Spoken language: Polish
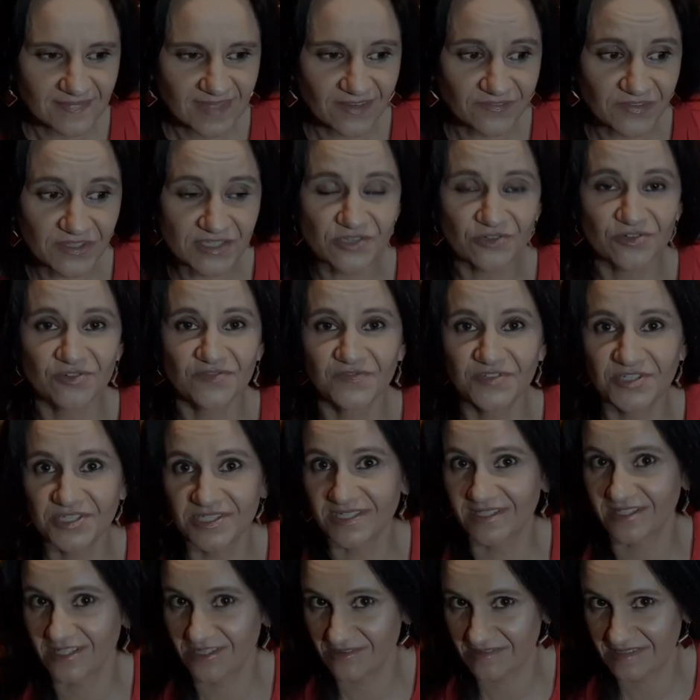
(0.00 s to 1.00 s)
Więc
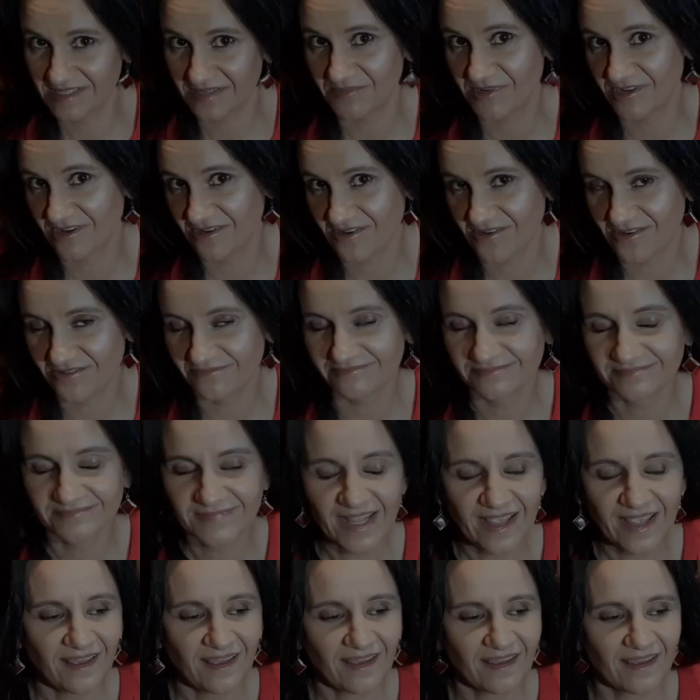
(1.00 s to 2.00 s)
oczywiście tego samego
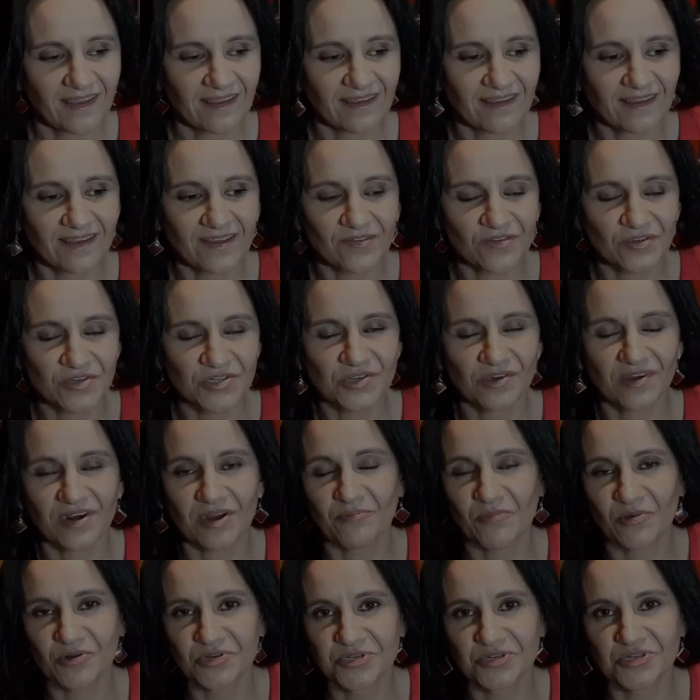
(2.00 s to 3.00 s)
e, wieczora
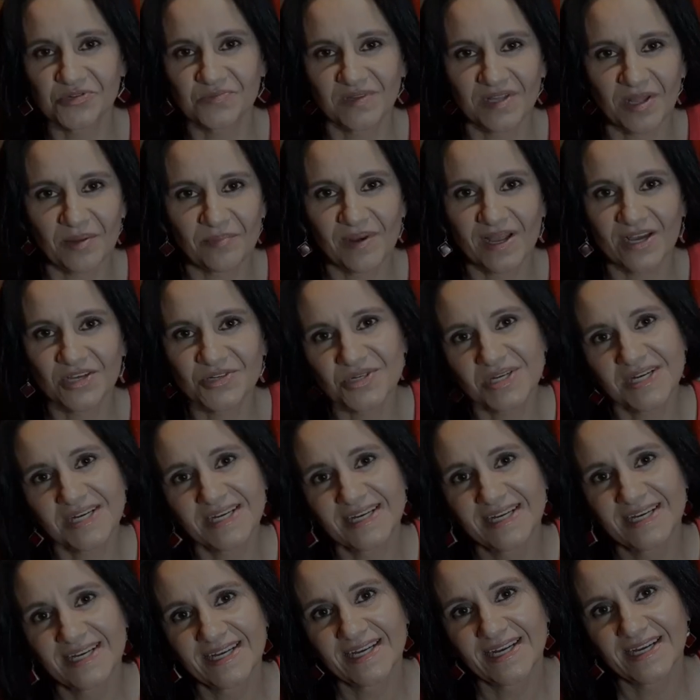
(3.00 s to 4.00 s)
poszliśmy na plażę.